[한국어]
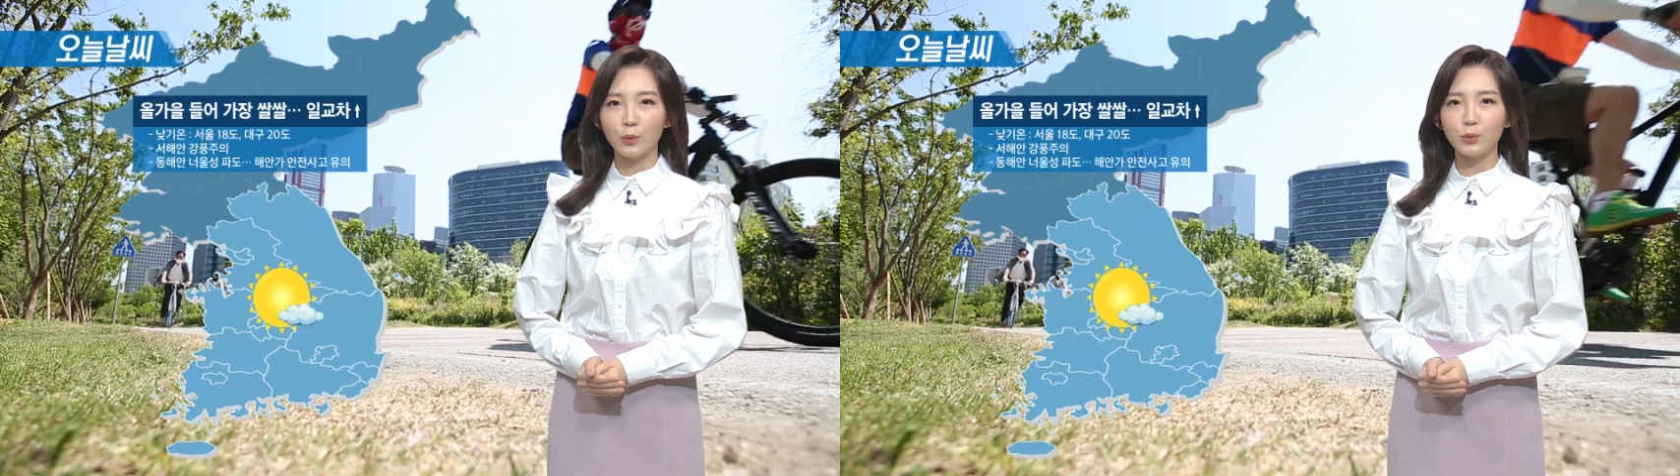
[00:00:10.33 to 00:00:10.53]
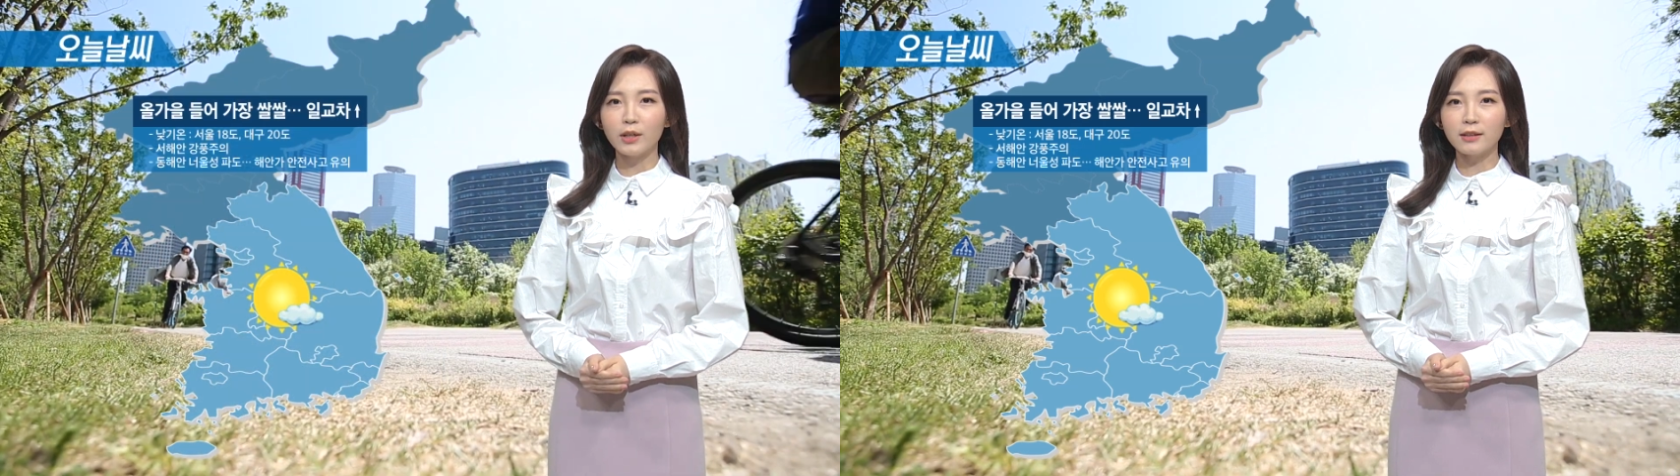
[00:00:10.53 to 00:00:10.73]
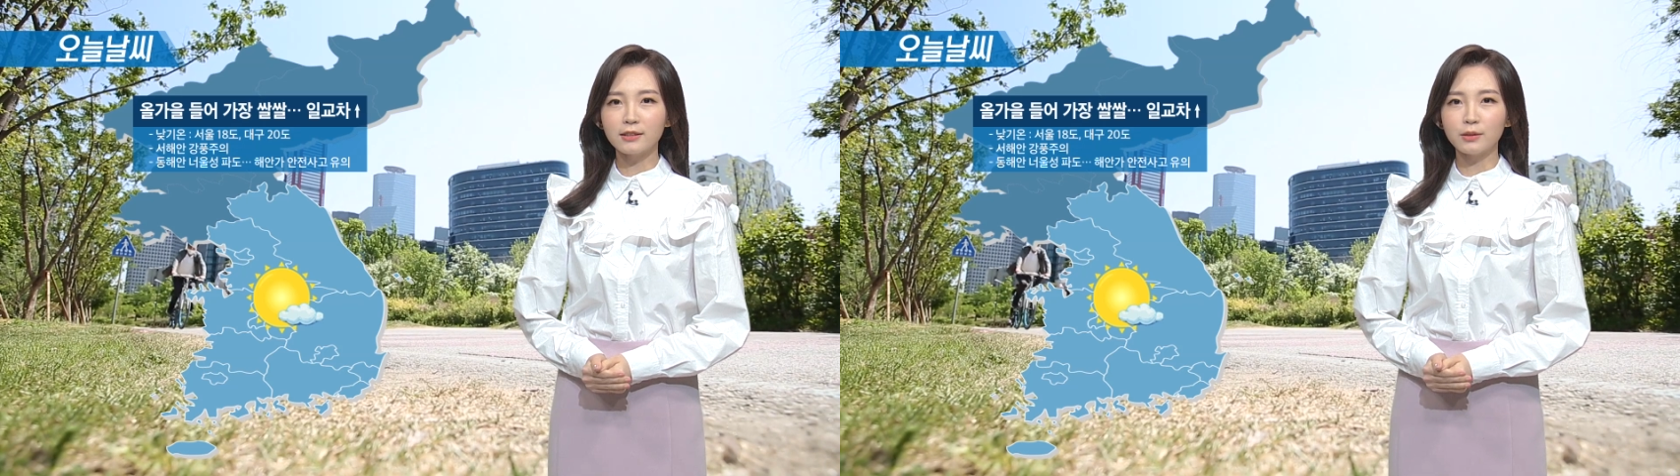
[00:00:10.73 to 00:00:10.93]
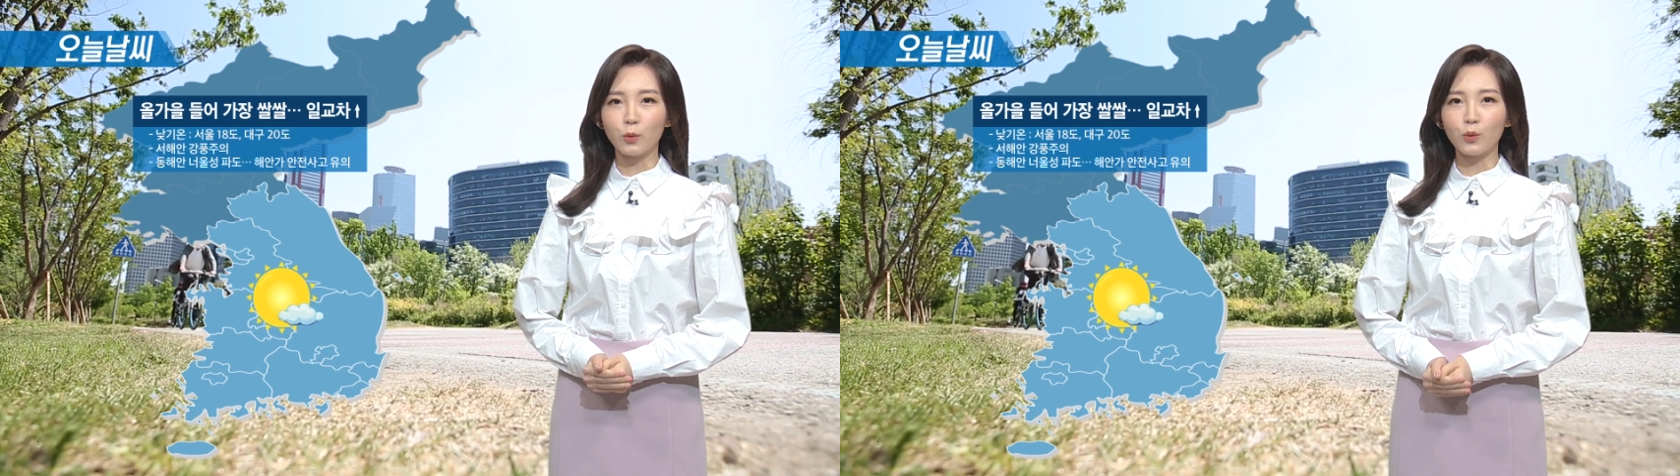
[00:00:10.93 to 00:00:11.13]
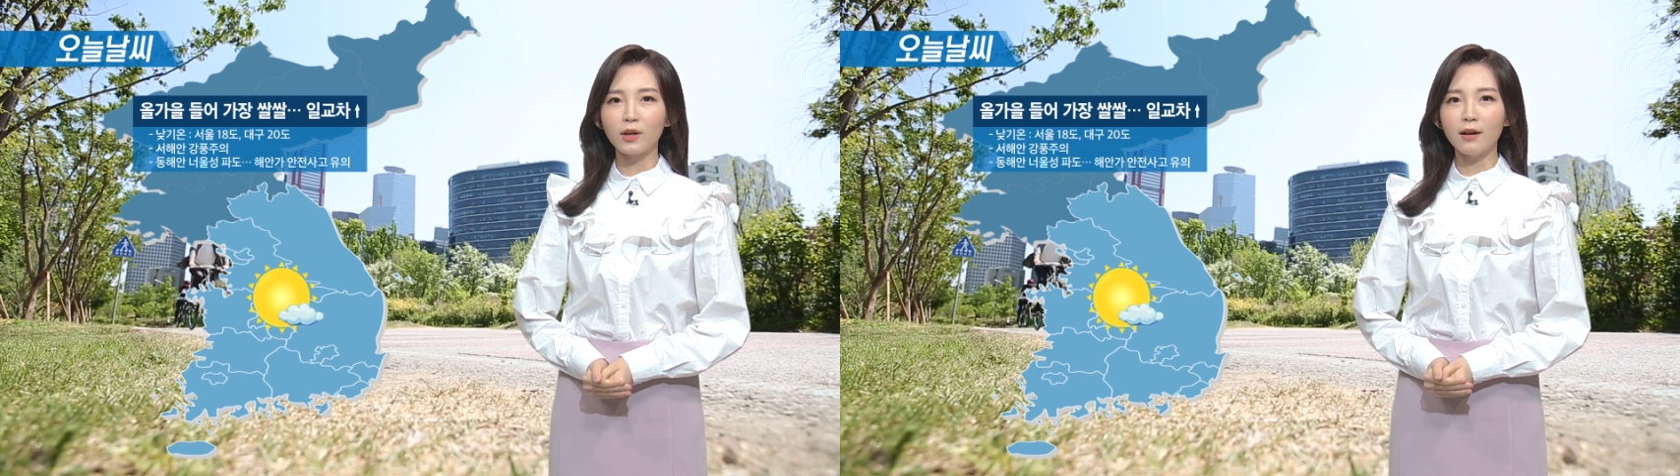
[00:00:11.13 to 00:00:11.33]
오늘
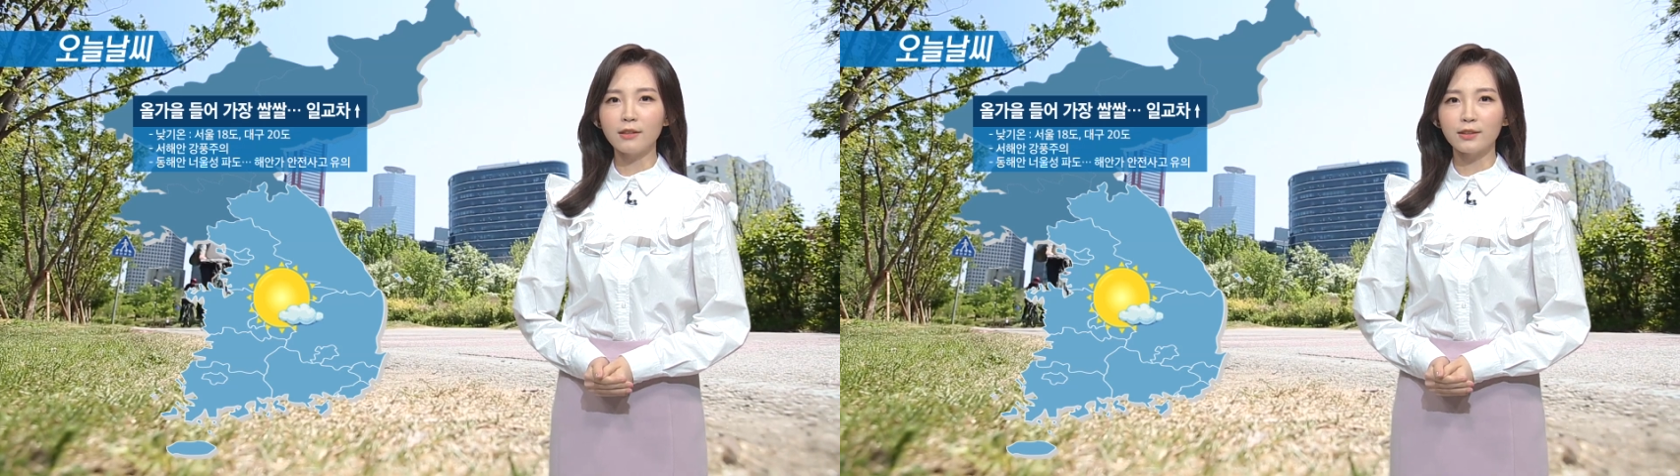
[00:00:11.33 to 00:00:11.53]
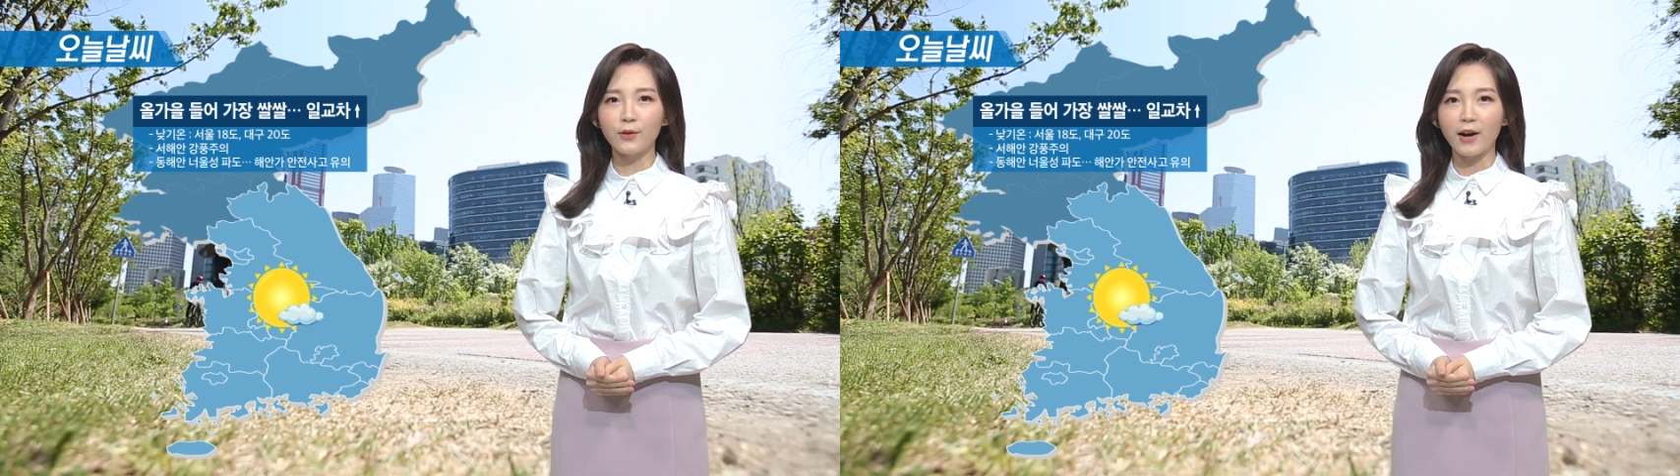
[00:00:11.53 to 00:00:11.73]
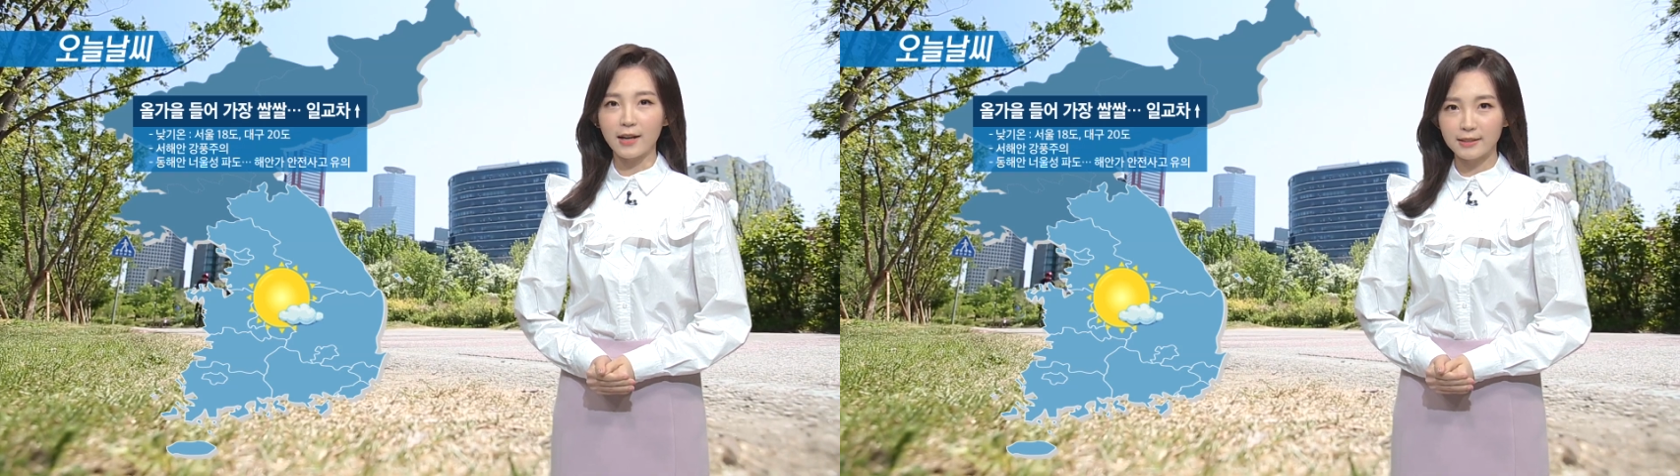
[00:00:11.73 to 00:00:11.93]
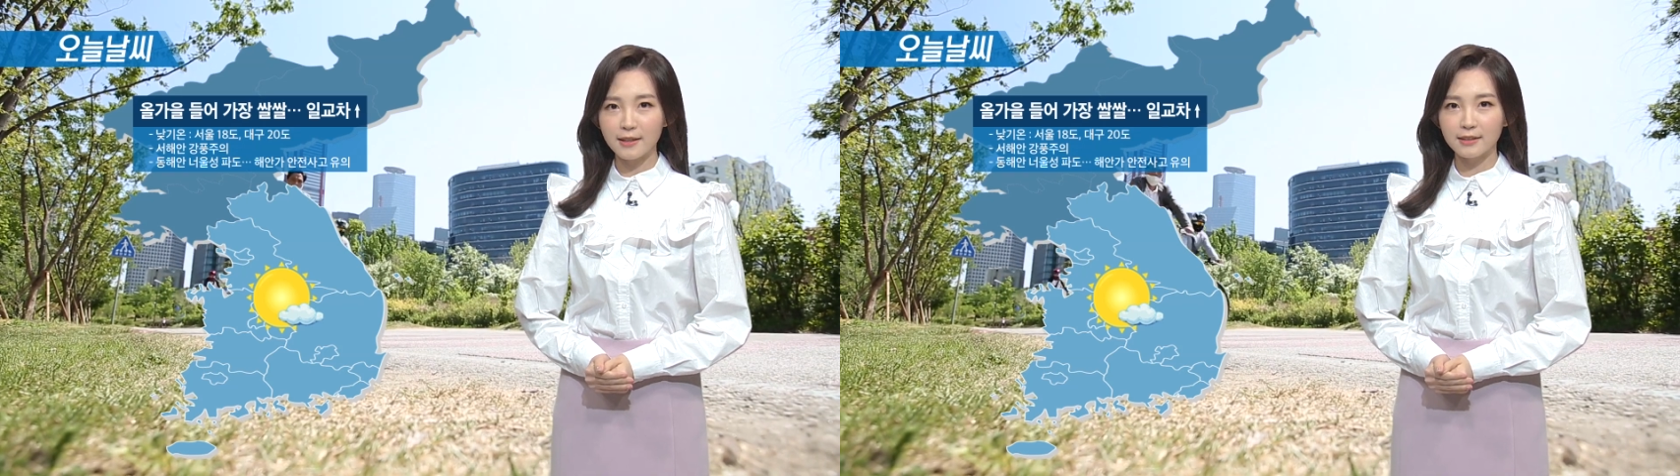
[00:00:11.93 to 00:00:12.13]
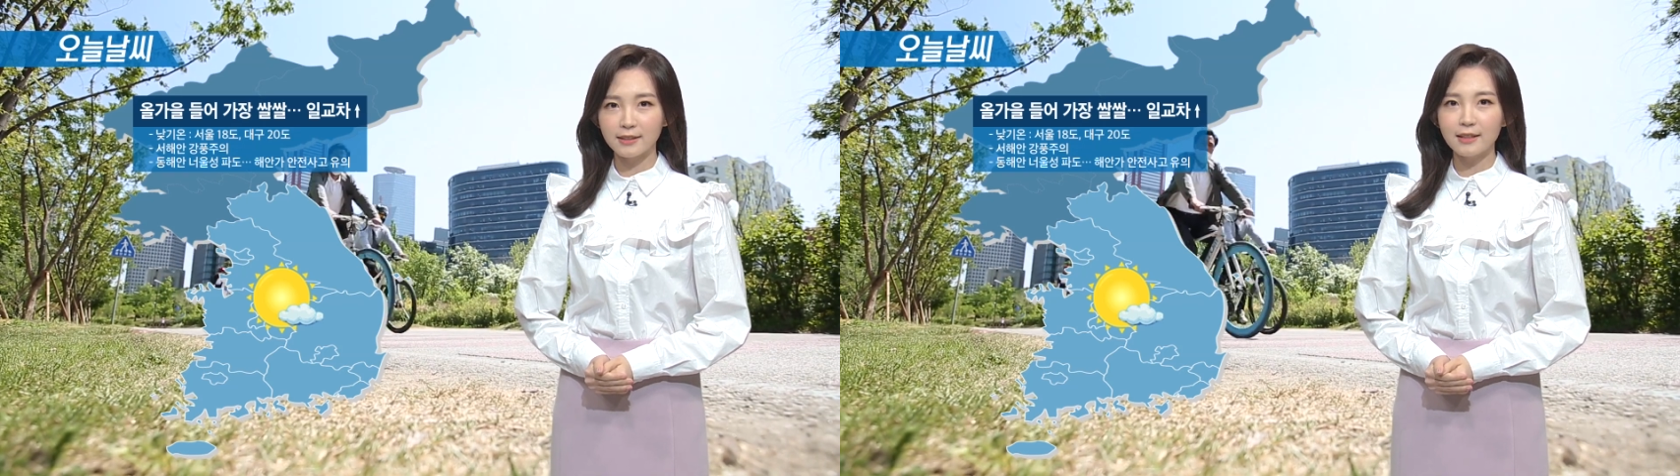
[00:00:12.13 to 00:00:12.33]
아침 올가을 들어
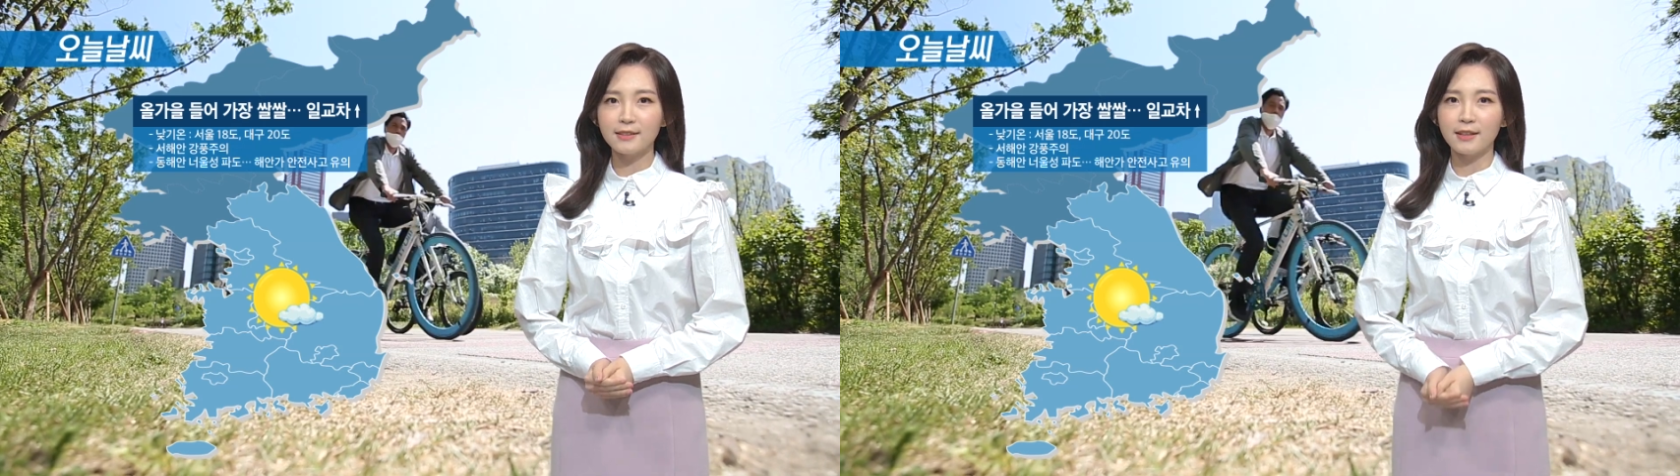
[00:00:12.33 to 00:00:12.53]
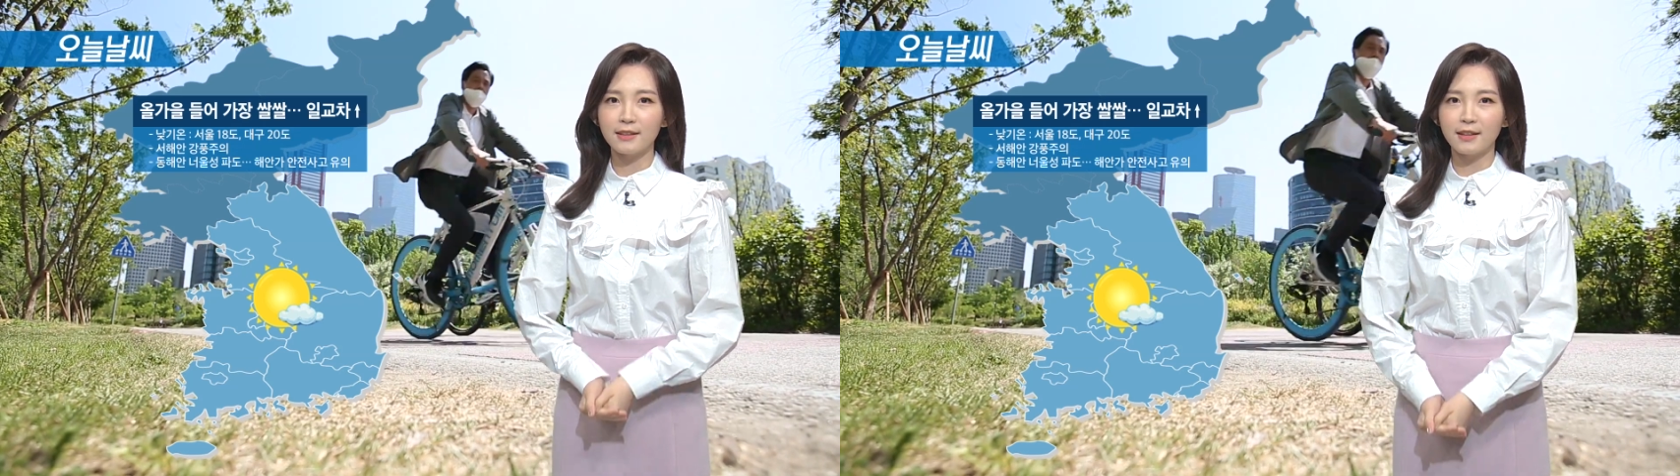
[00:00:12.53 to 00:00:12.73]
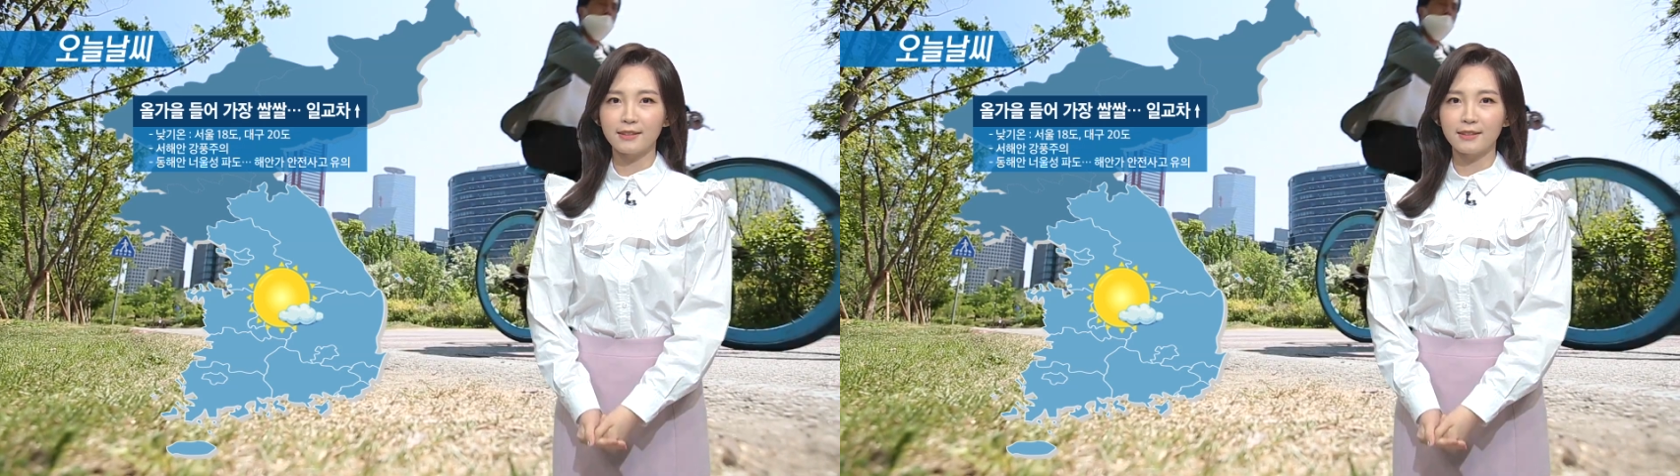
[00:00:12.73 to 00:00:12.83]
가장 쌀쌀한